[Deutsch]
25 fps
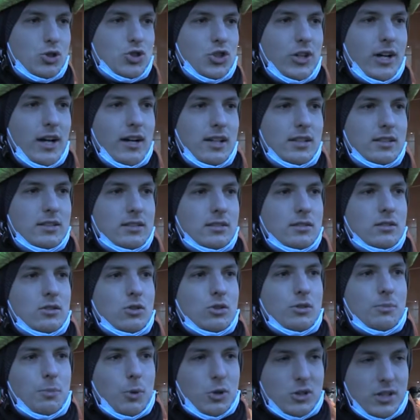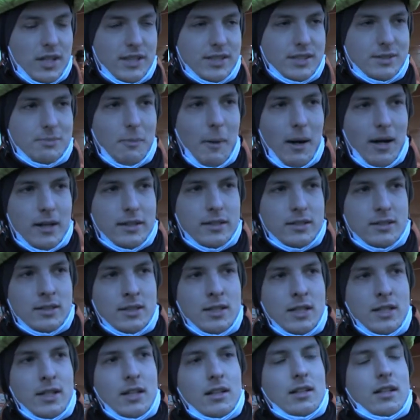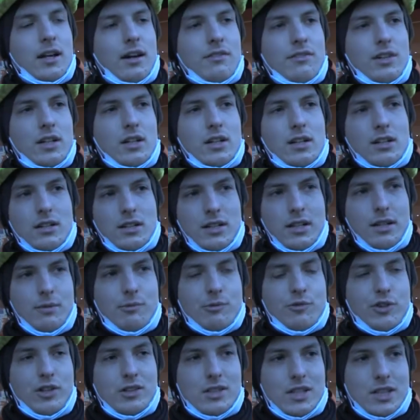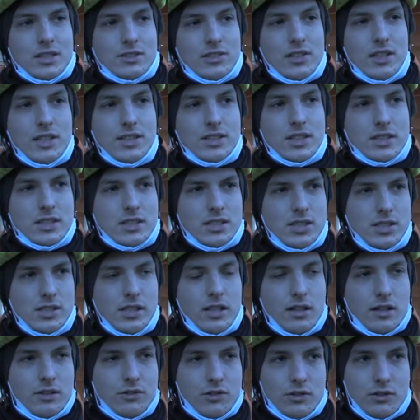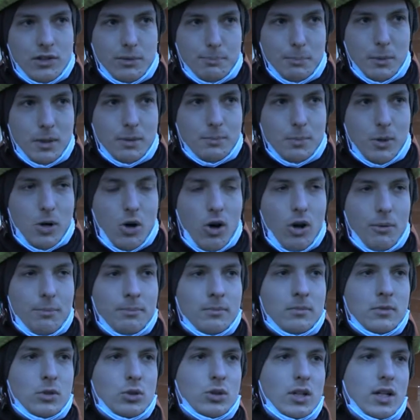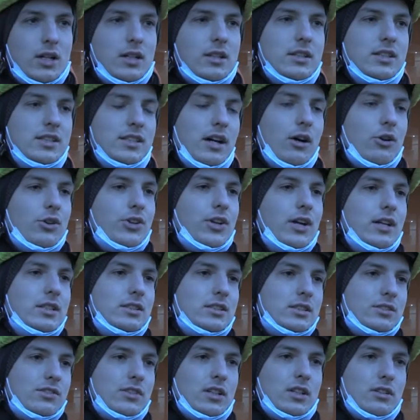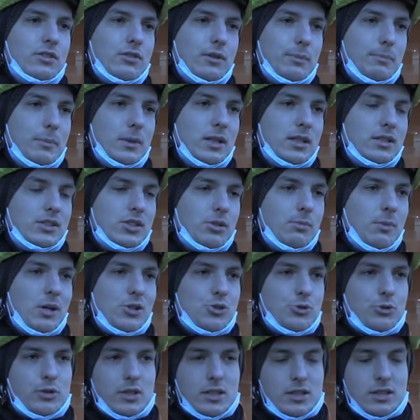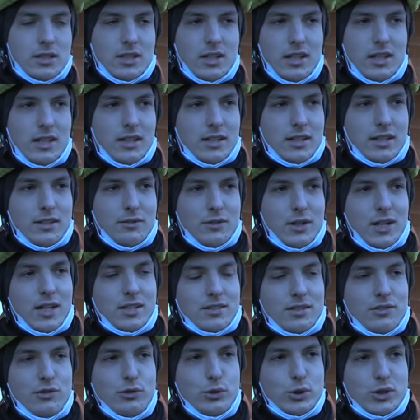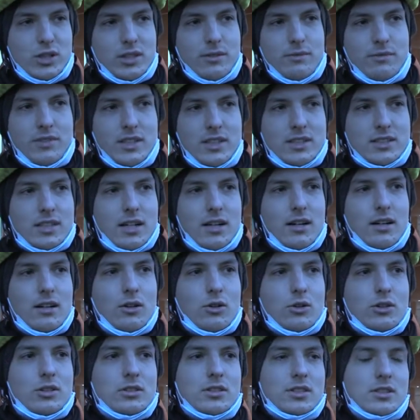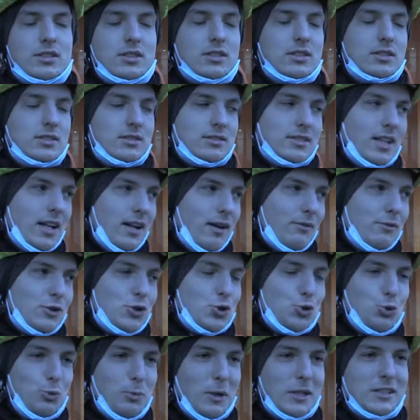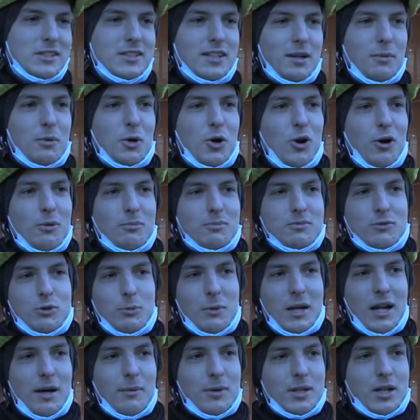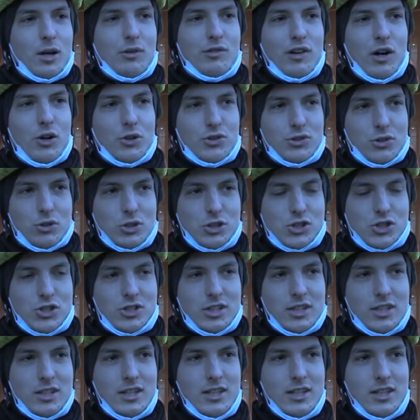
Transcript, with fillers: starten und Protest machen, da wir eben finden, dass wir nicht das richtige Equipment bekommen oder nicht ausreichendes Equipment. Zum Beispiel kriegen wir nasse Füße im Winter und dann haben wir Schulüberzieher bekommen, wo man aber darauf ausrutscht.